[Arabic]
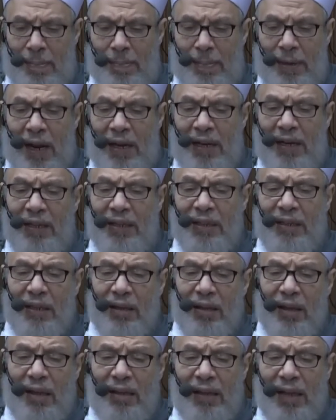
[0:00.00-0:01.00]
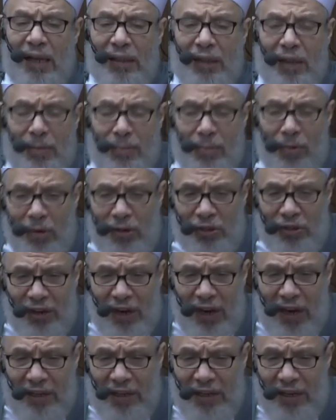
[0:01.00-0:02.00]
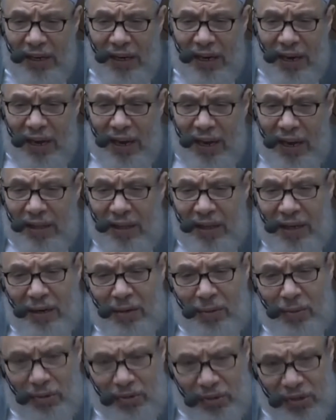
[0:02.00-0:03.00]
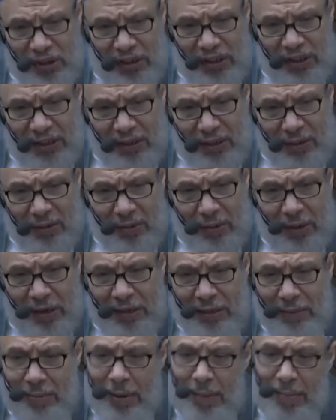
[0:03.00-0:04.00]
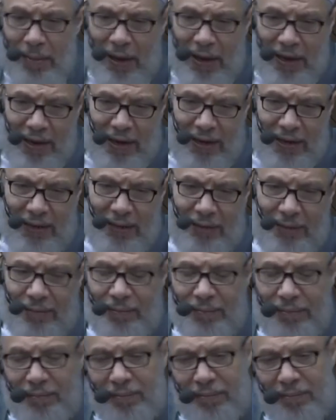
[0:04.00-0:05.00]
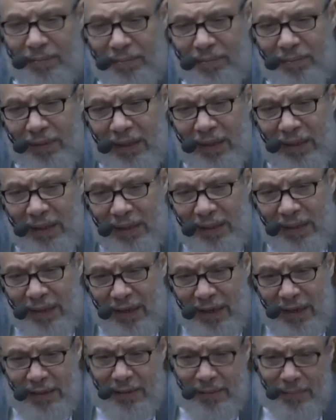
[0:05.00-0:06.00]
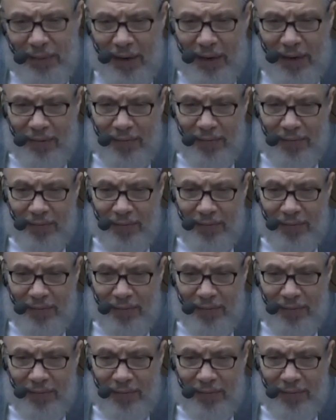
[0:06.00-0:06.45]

من الانتقادات الموجهة إلى هذه الوصية الواجبة ما يلي اسمع